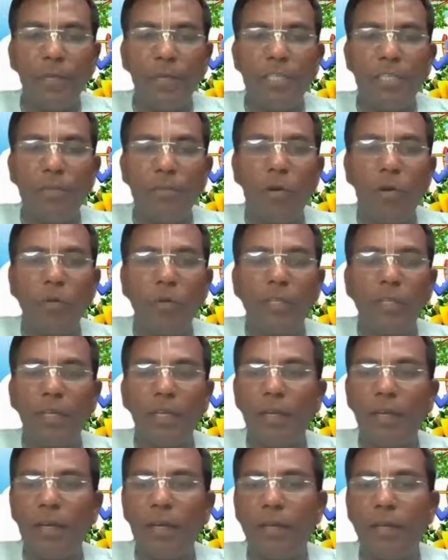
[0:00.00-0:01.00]
మనిషి
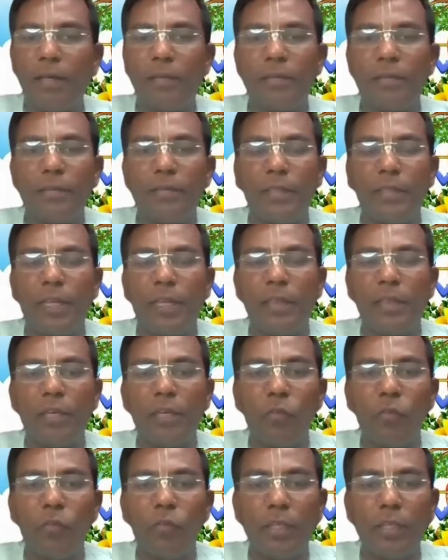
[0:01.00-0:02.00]
భౌతికంగా ఎంత
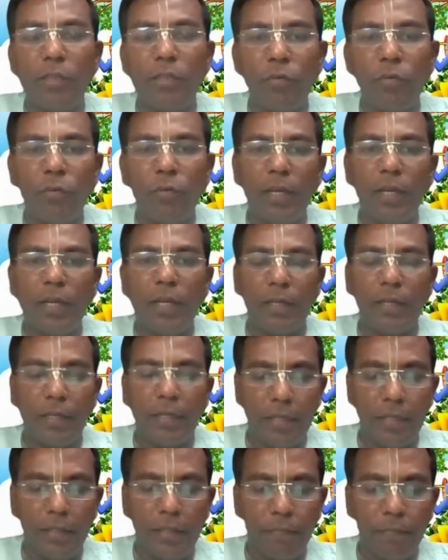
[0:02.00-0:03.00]
ఉన్నతిలో ఉన్నా
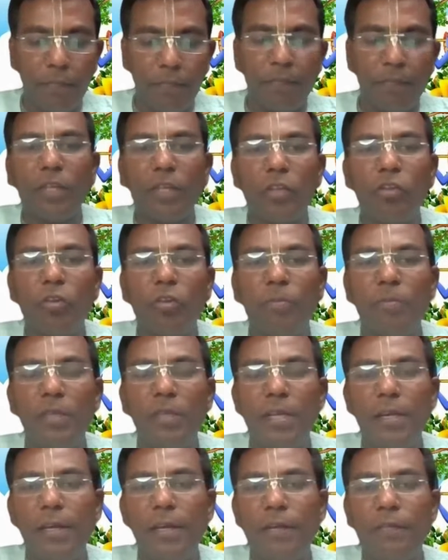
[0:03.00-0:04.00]
కానీ
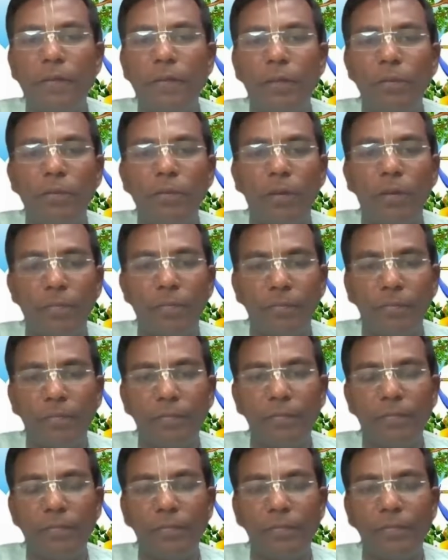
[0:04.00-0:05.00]
సంతృప్తి అనేటువంటిది ఉండదు
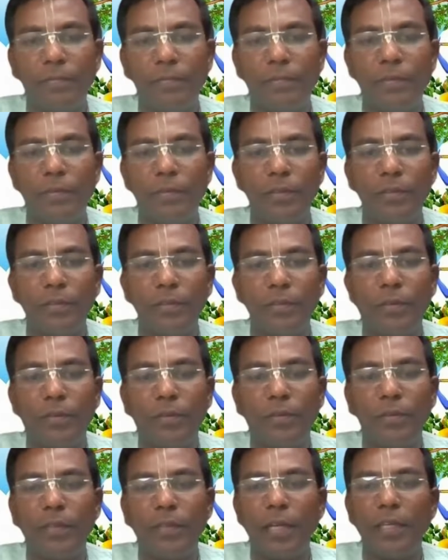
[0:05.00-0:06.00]
సో
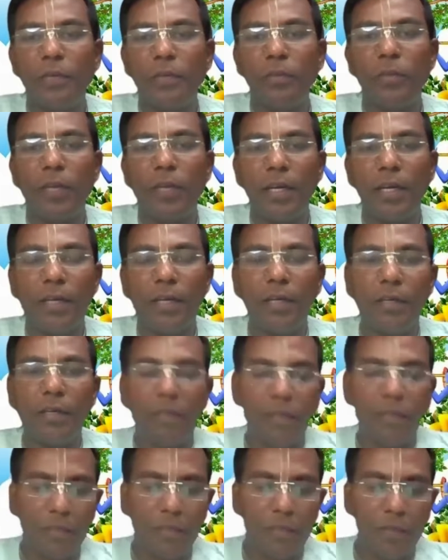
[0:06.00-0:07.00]
దానికి ఉదాహరణ
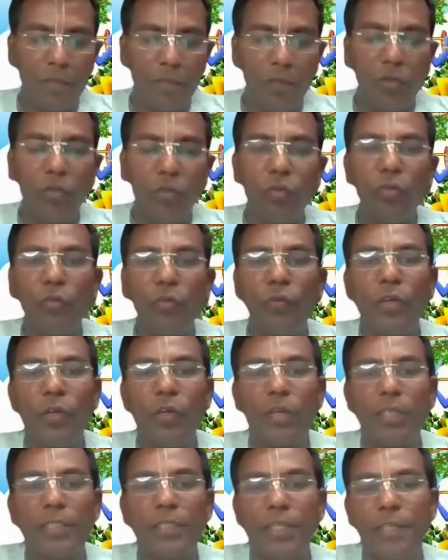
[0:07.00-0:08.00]
ధ్రువుడి
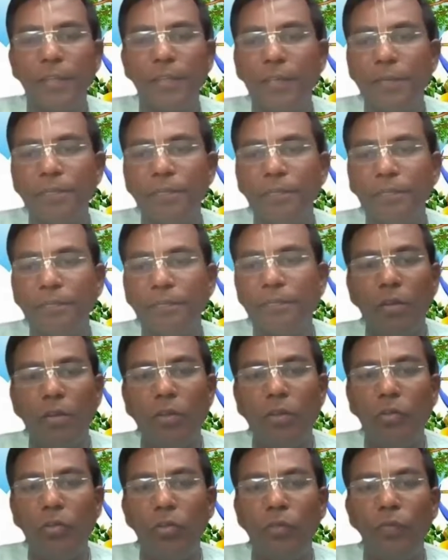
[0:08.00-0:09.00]
యొక్క చరిత్ర
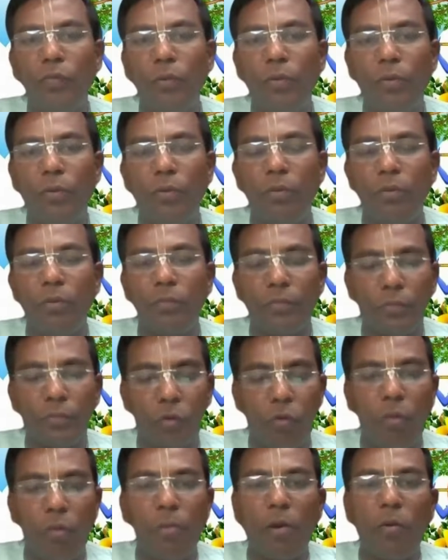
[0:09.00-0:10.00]
ధ్రువుడు
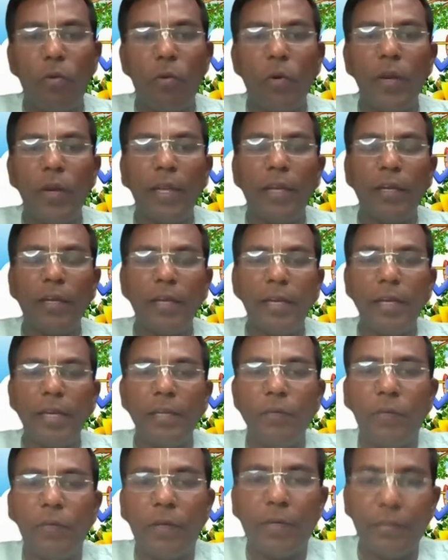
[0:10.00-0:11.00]
గొప్ప కోరికలను
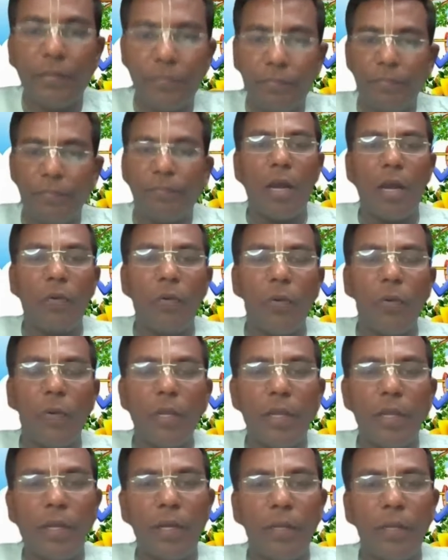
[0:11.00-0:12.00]
కలిగి ఉన్నాడు ఆ
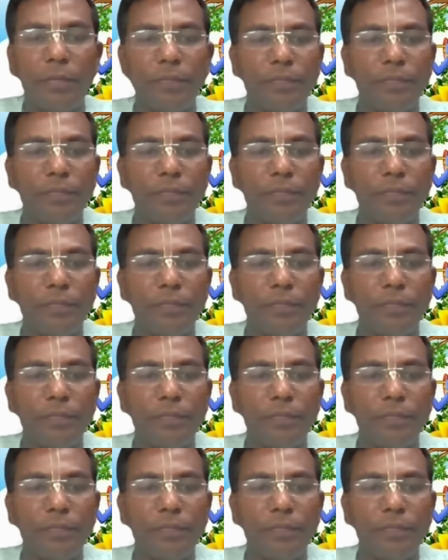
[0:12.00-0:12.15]
కోరిక